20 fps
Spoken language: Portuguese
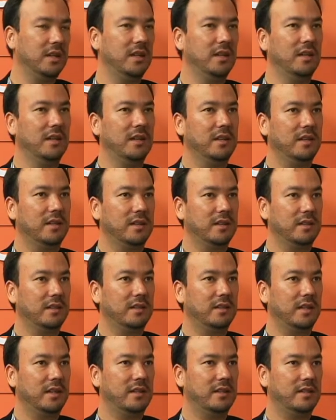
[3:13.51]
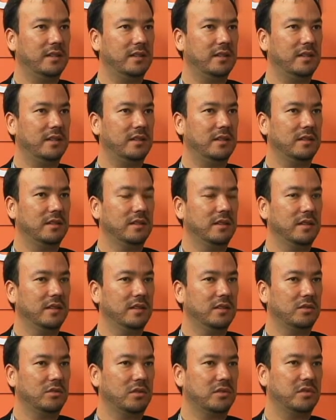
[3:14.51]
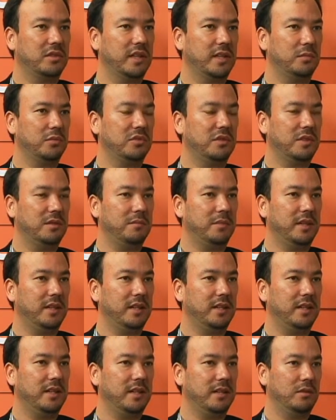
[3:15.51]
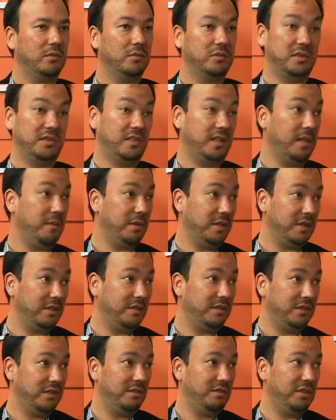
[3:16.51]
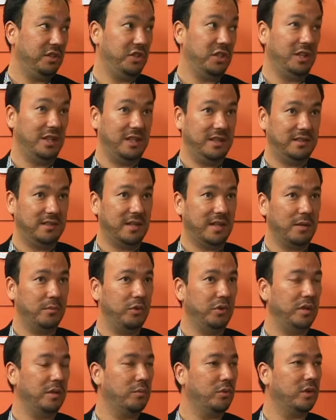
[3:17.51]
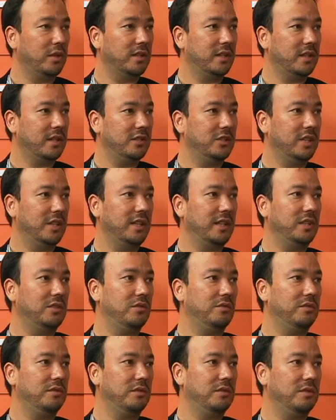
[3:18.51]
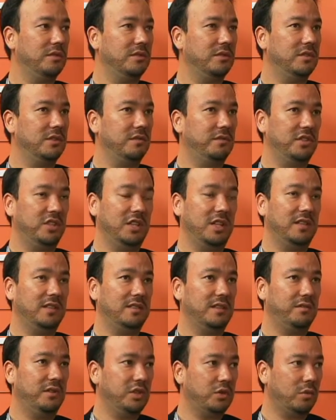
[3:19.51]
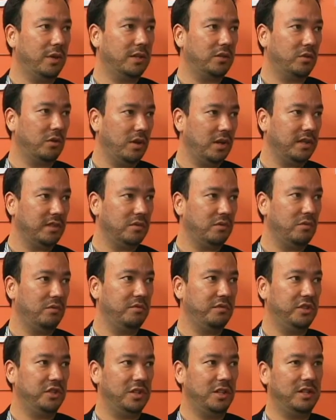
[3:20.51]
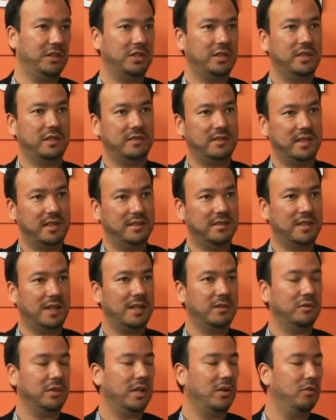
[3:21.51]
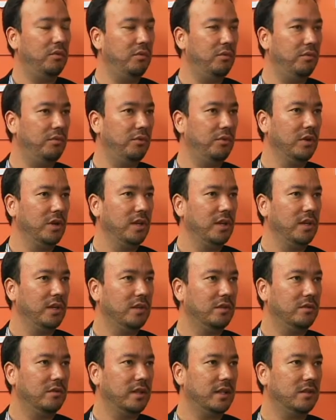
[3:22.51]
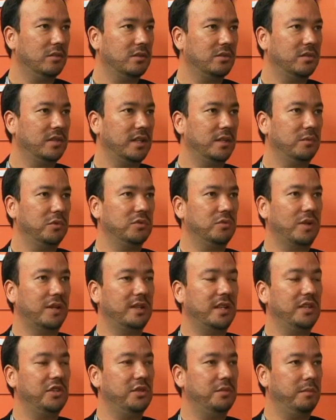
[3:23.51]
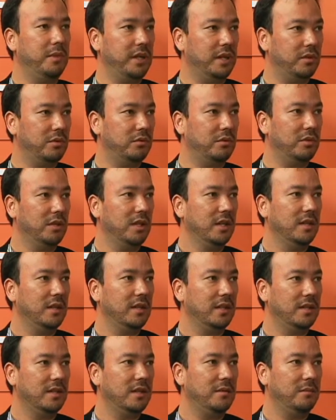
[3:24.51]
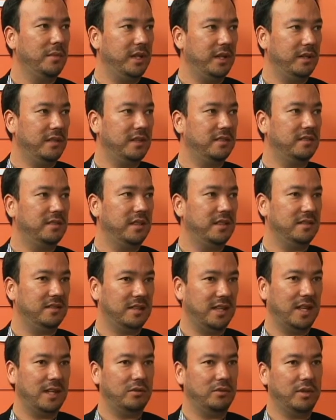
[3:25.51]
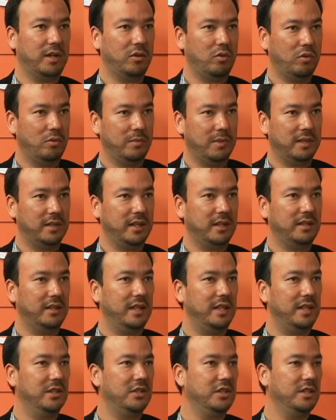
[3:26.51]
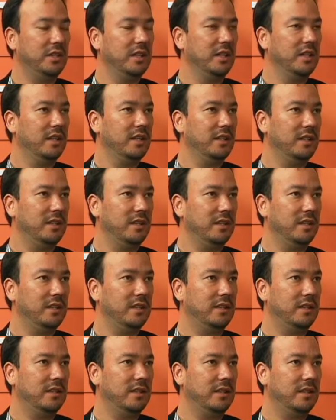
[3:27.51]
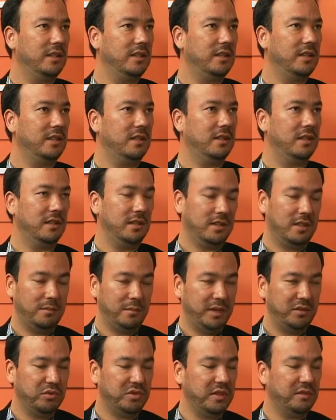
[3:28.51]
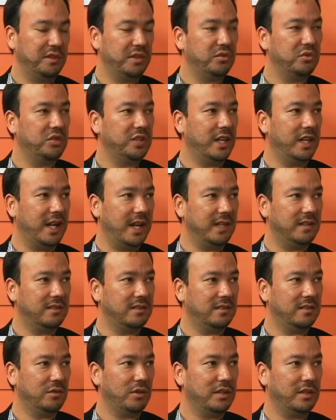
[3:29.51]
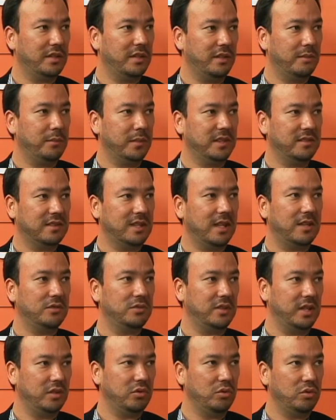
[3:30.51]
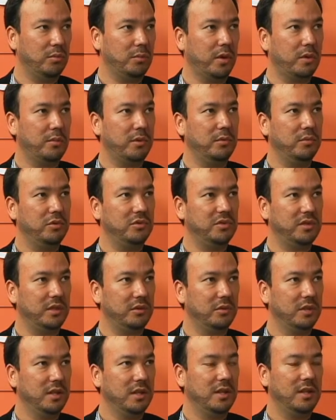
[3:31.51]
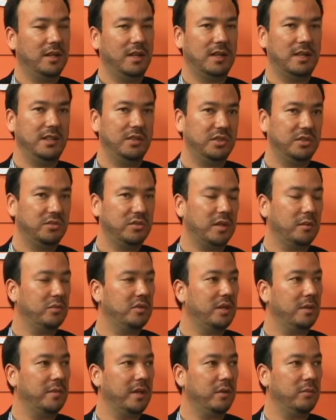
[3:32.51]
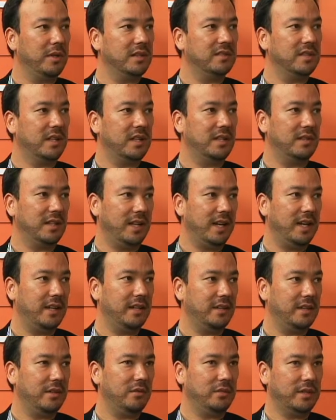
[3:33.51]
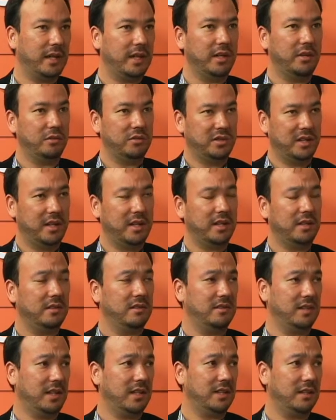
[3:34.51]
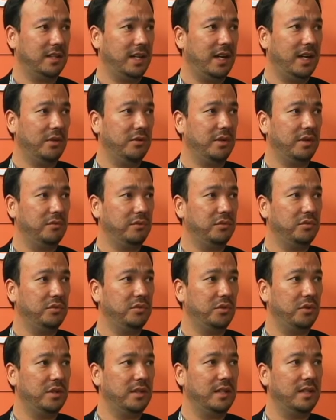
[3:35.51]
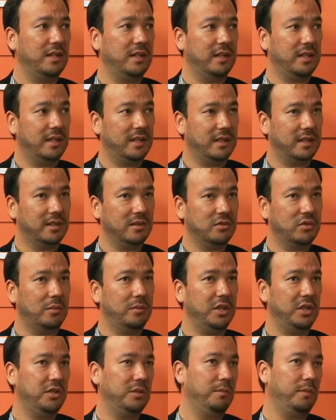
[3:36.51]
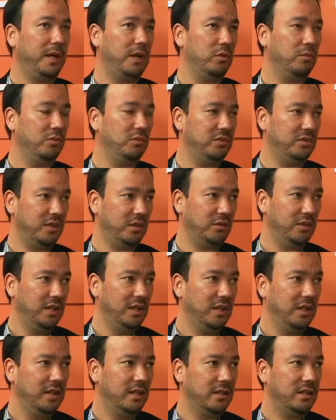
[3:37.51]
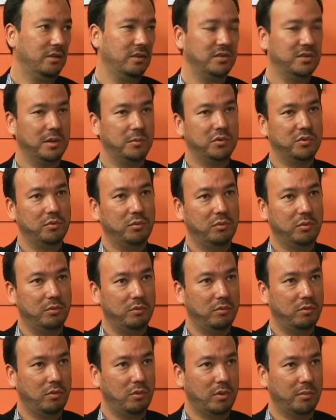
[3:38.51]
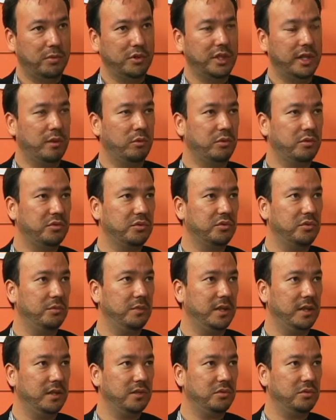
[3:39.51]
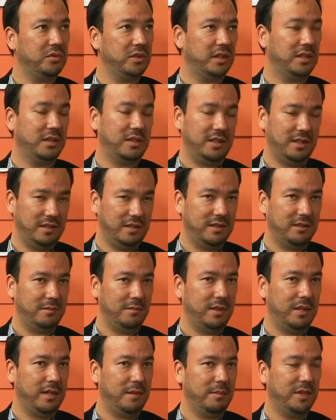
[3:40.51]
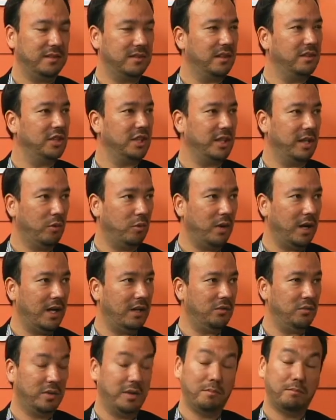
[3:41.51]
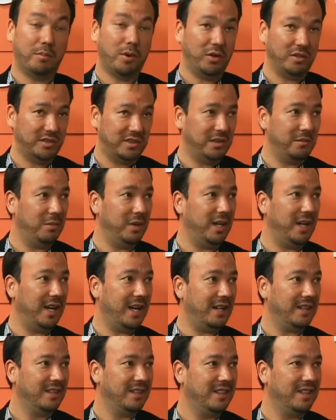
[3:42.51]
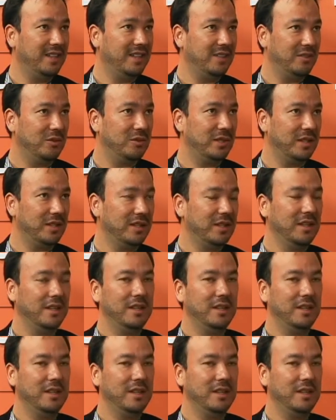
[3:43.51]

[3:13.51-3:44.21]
Uhum. É, é nós temos também é, um sistema de vigilância que é muito importante, além do, de, de, vigilância 24 horas com um vigilante terceirizado da UFO. Uhum. Né? Nós temos o atendimento é, também terceirizado né, com uma atendente e, e, também os serviços gerais que são é, prestados dentro do próprio museu. Além disso, temos também uma secretária, né, um técnico secretário que funciona é, somente para o museu. Então, nós temos um, um corpo de recursos humanos que, que é bastante adequado, que pode se ampliar né?